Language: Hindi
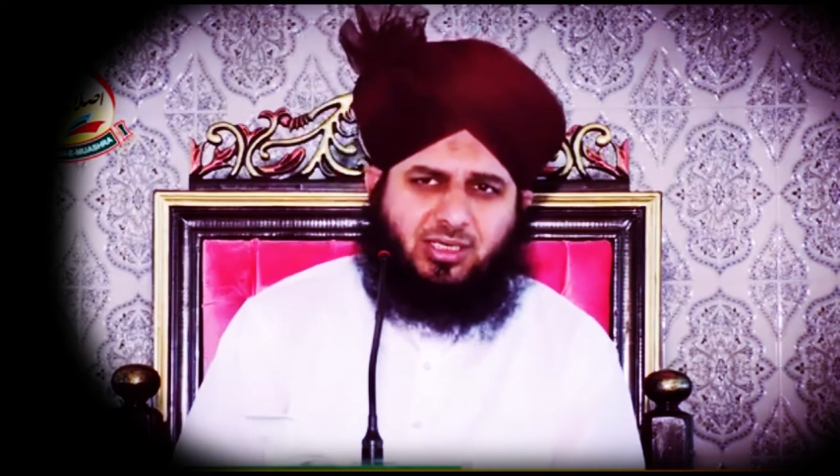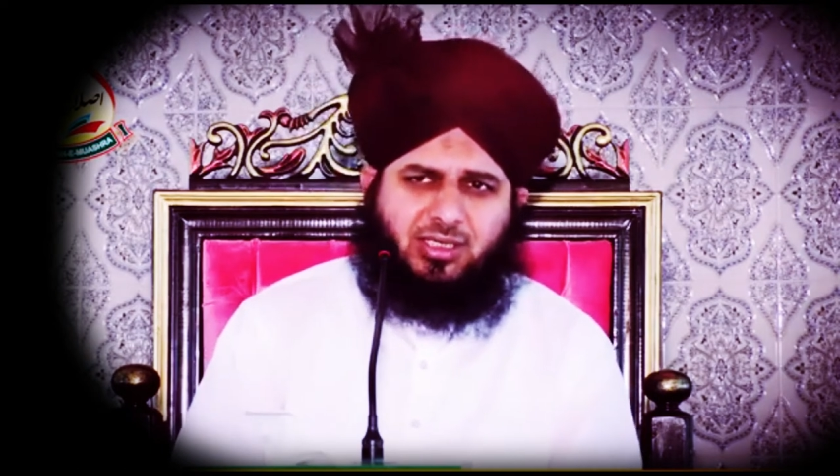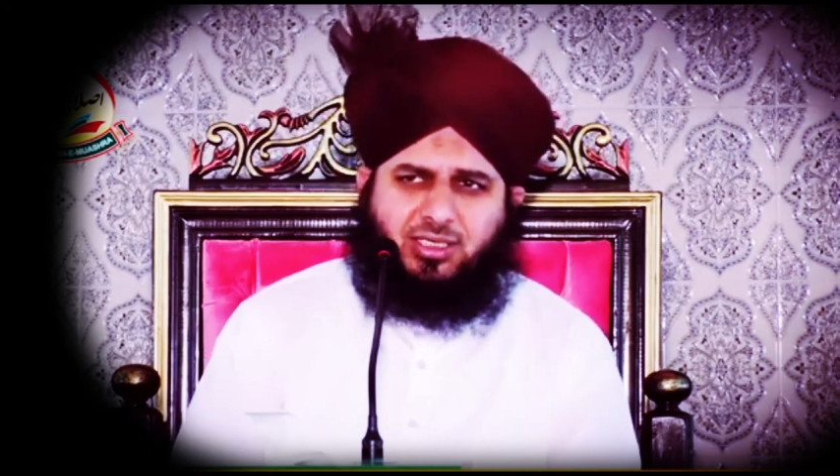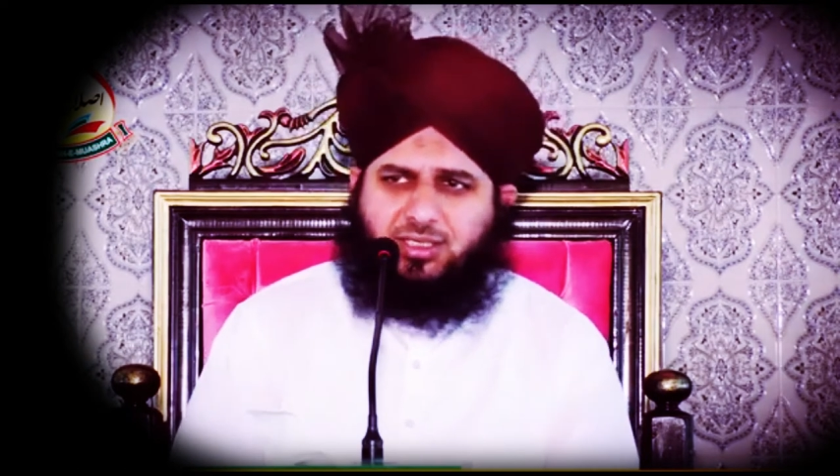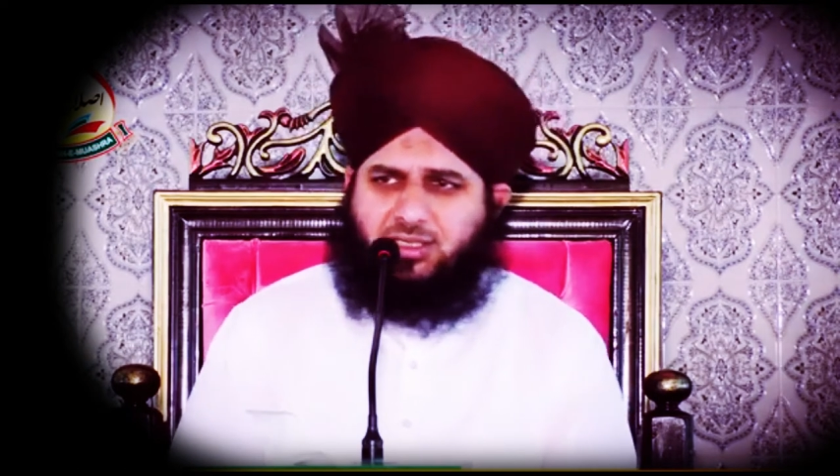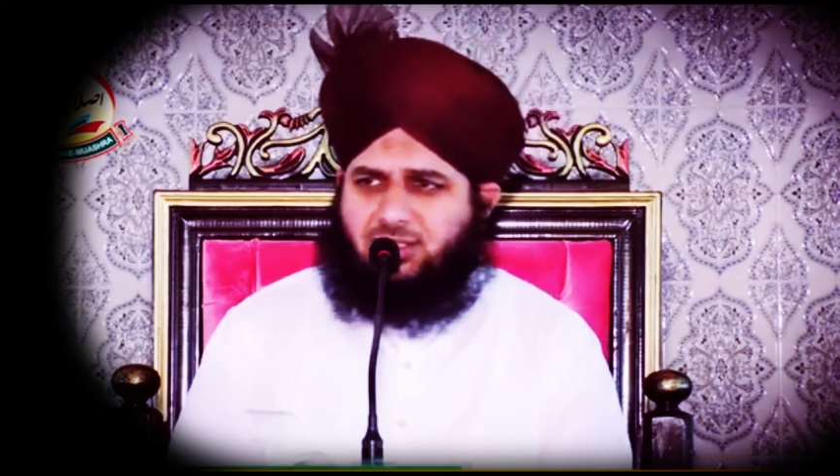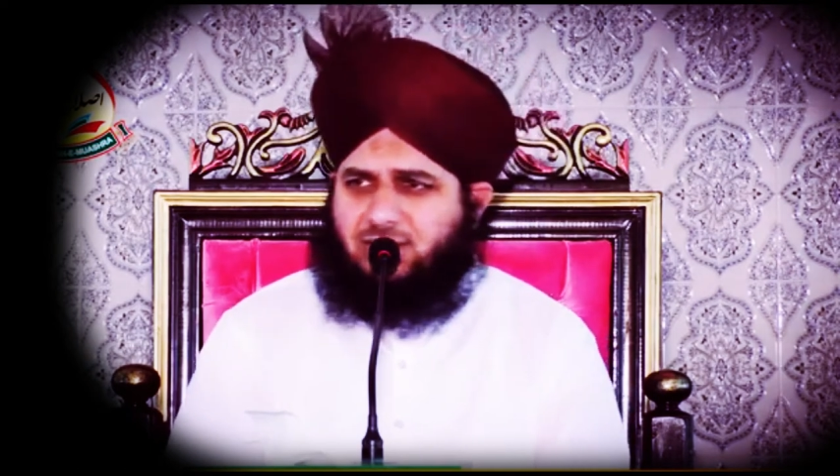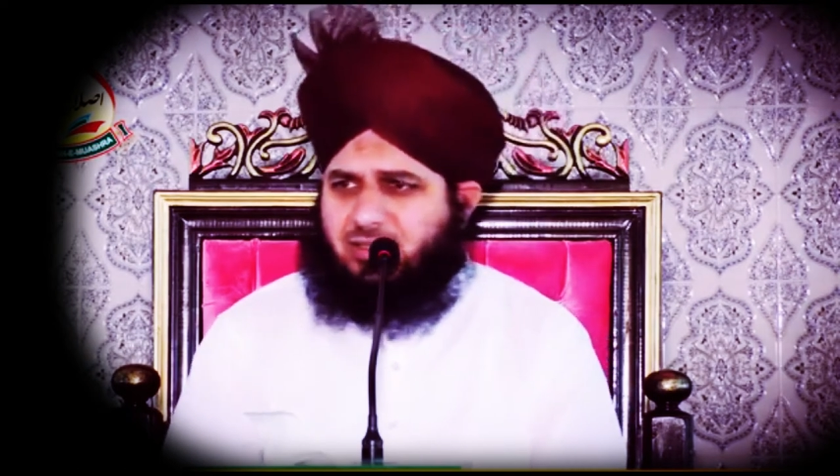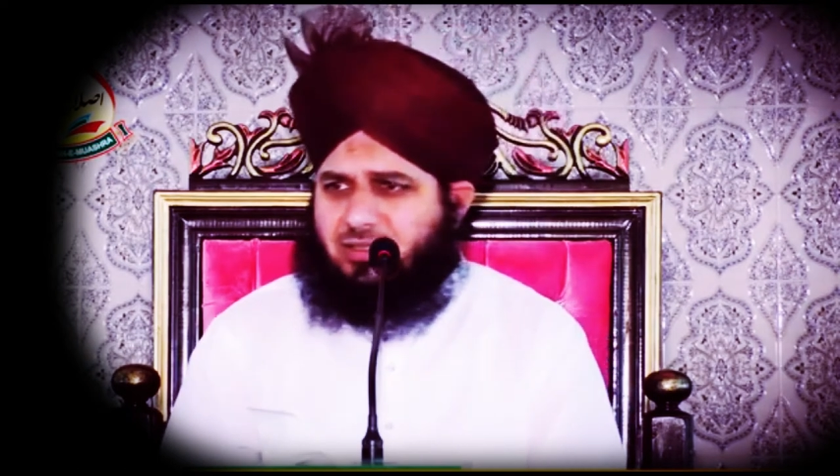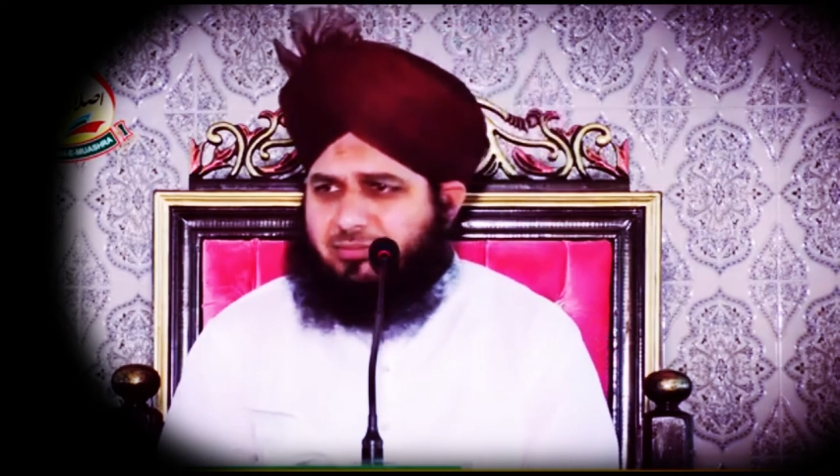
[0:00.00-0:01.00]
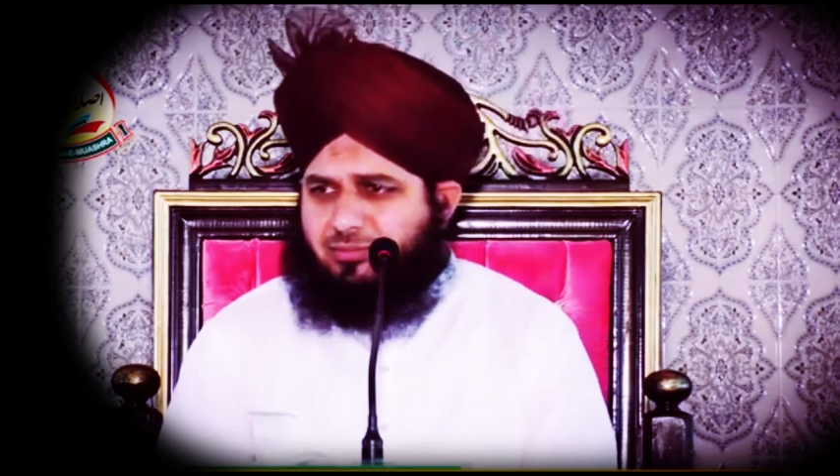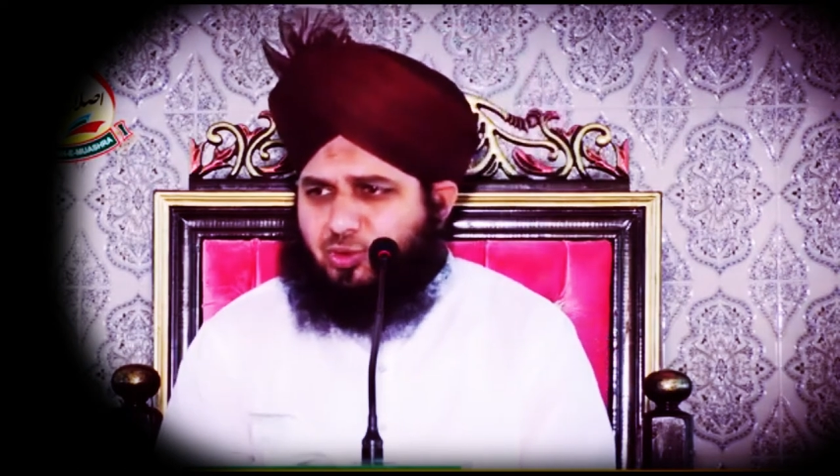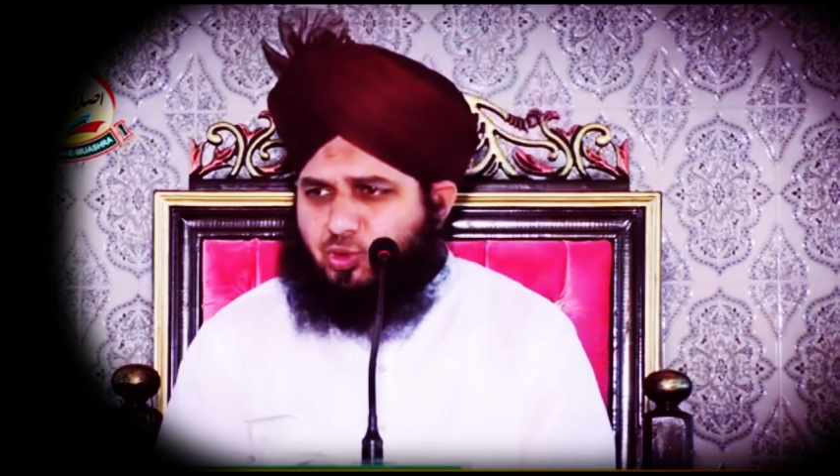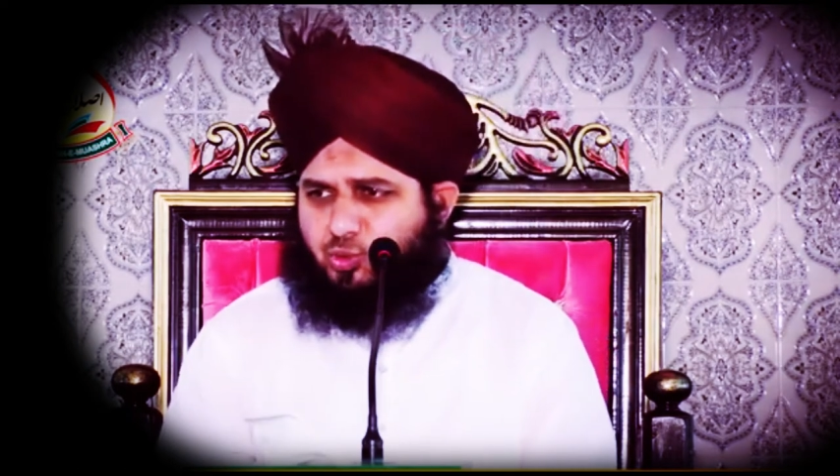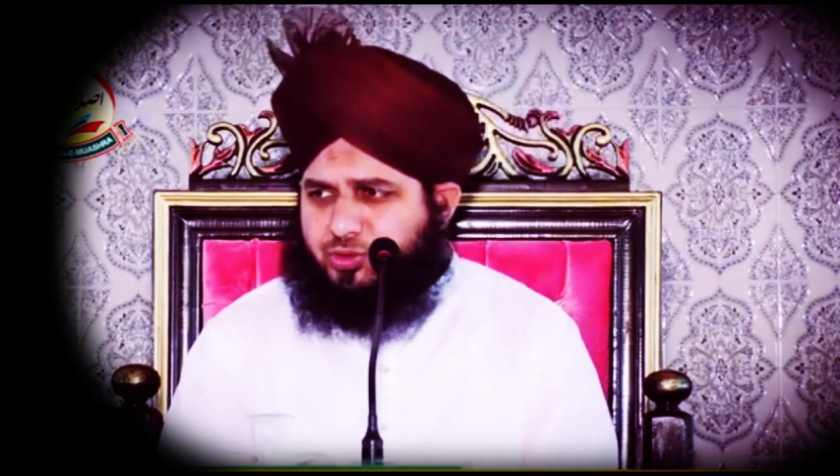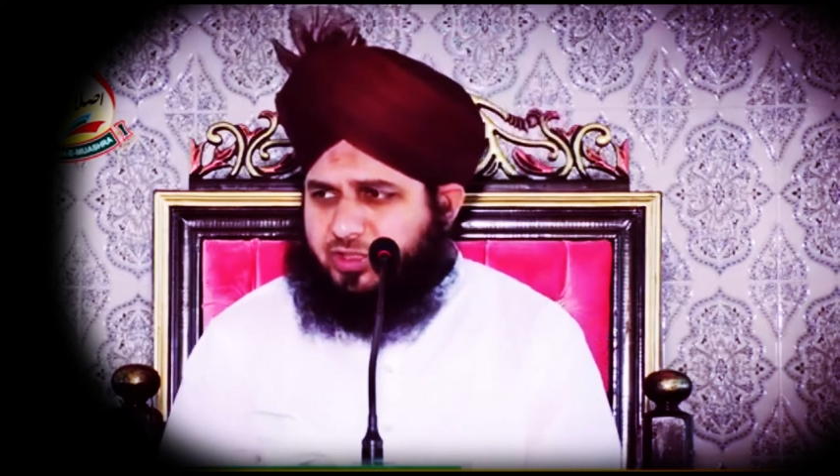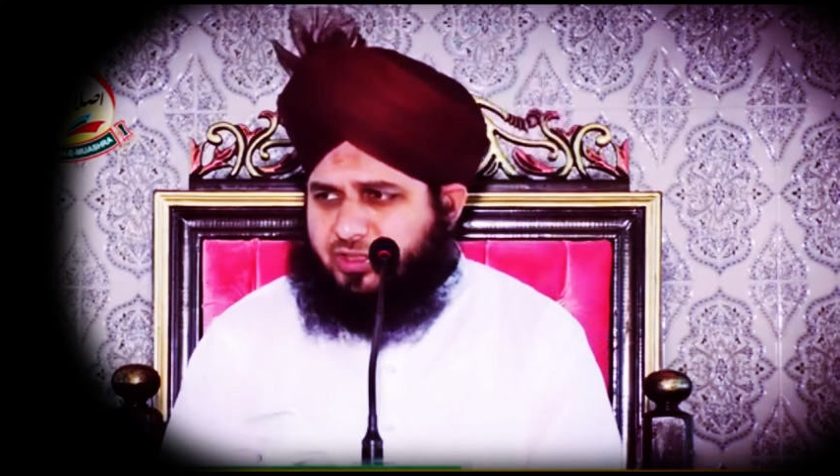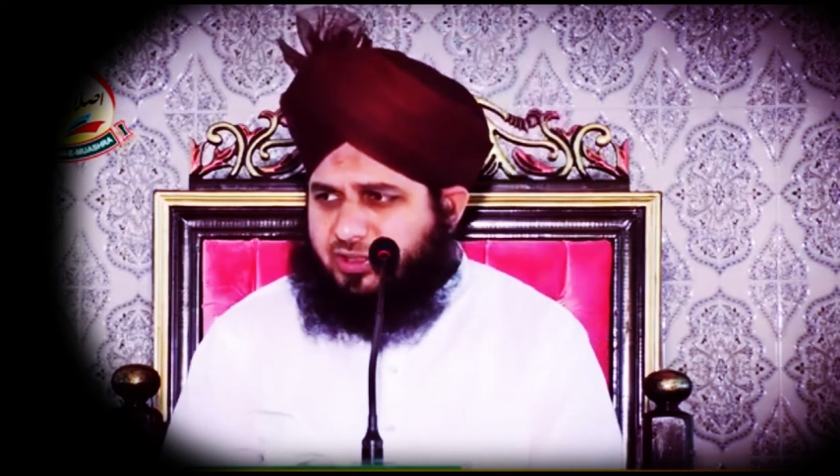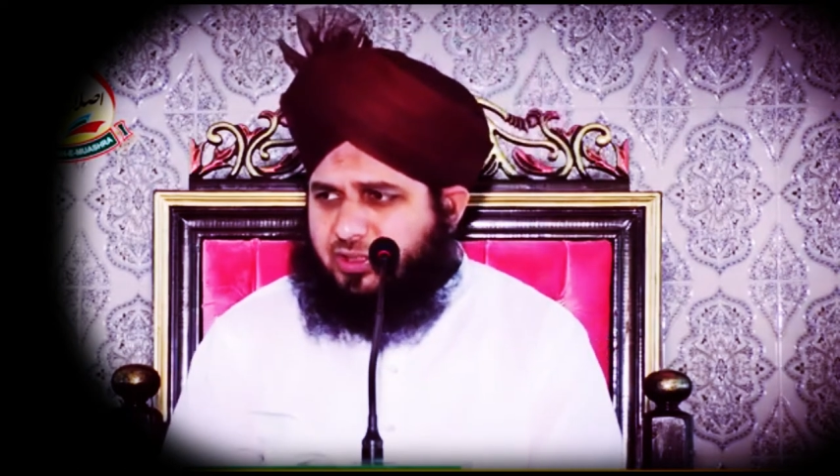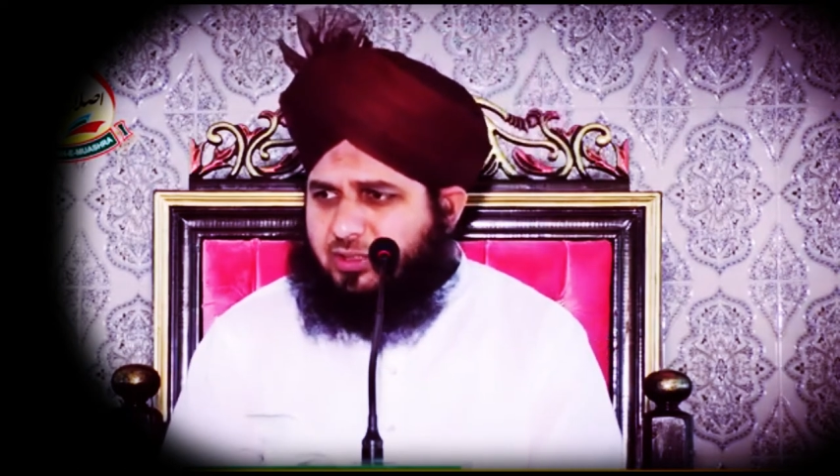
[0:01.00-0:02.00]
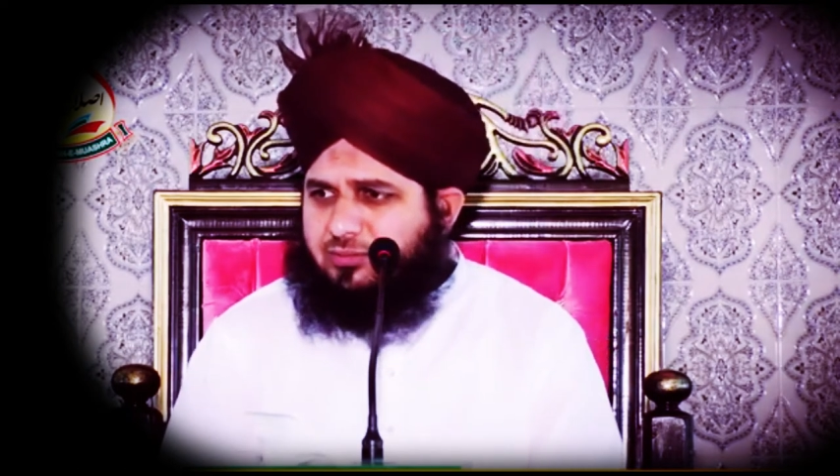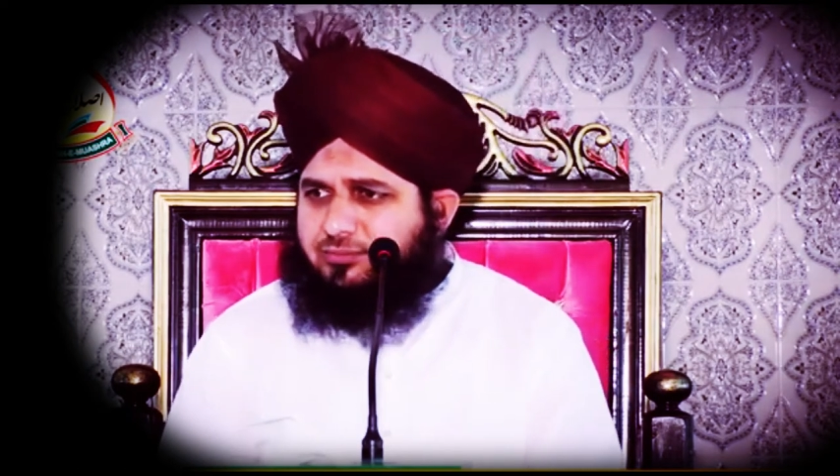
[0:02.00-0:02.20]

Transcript: आँखें मौजूद नहीं हैं